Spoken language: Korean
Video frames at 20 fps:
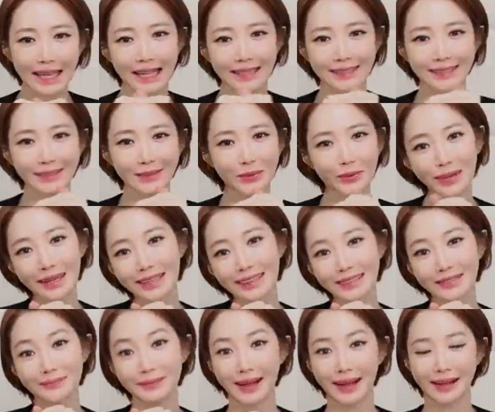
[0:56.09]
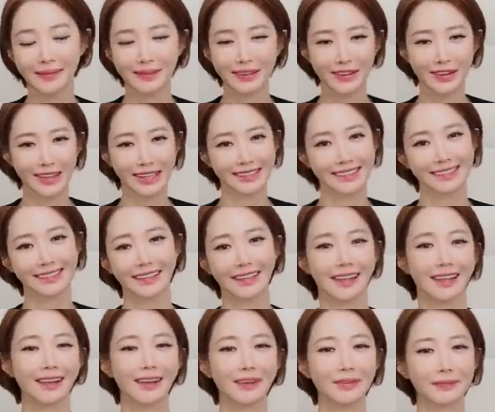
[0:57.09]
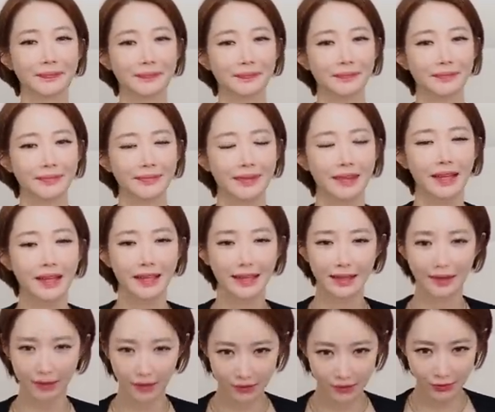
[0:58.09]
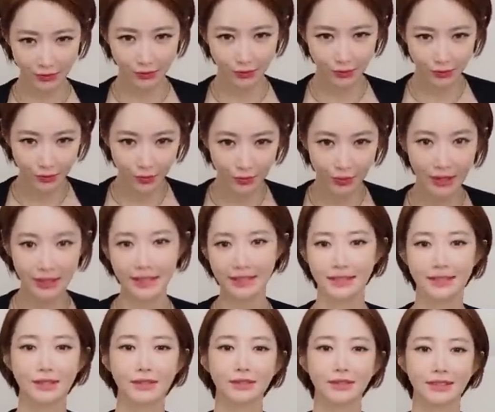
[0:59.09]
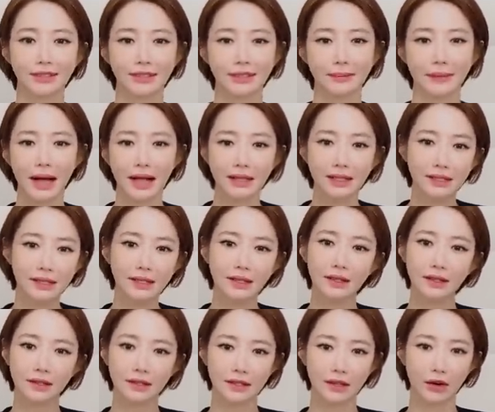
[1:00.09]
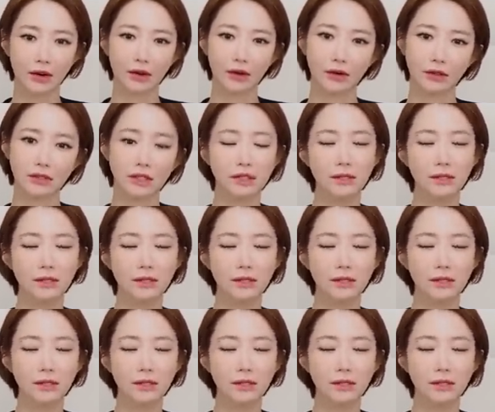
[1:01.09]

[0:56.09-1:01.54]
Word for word: 다들 똑같은 마음인 것 같은데요. 이런 중요한 일정들이 많이 생겨서